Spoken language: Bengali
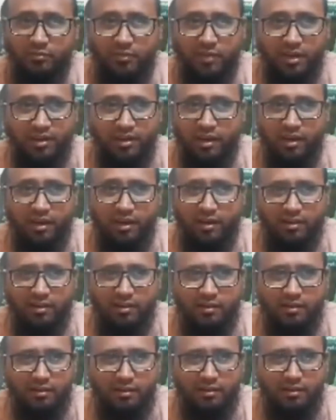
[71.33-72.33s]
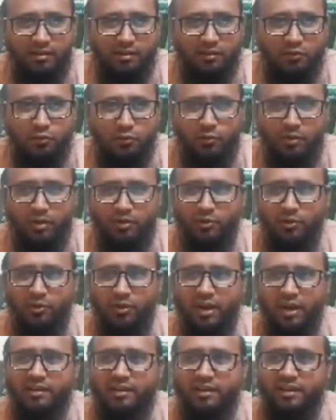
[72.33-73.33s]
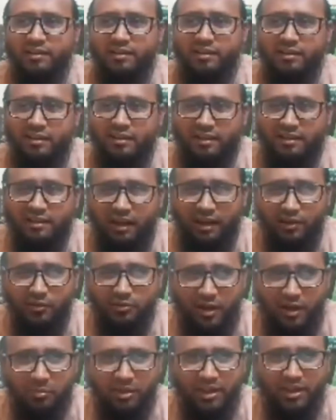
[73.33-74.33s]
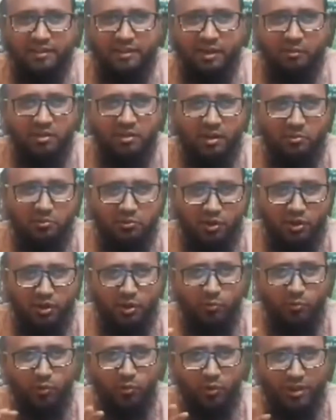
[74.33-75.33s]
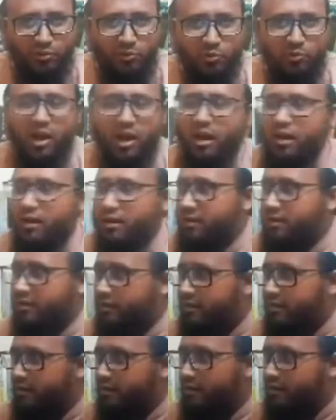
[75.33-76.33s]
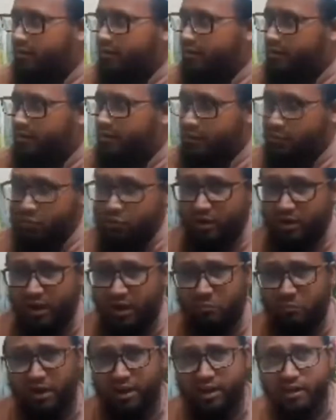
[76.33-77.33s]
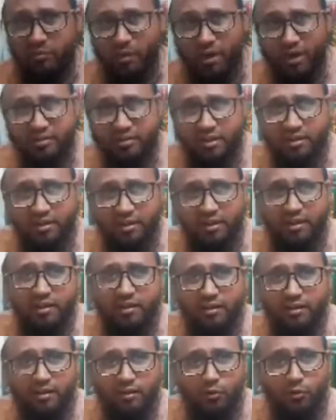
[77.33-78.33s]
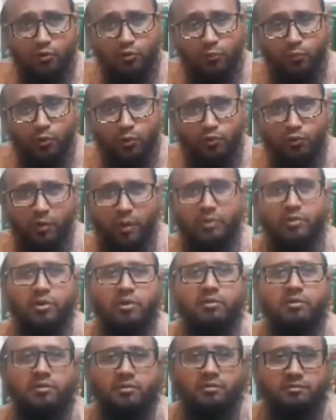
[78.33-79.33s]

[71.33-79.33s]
এটা শুধুমাত্র নারীদের দিকে তাকানো যাবে কি যাবে না বিষয়টার পর্ব এতটুক না বিষয়টা একবারে ইমানের সাথে ওতপ্রোতভাবে জড়িত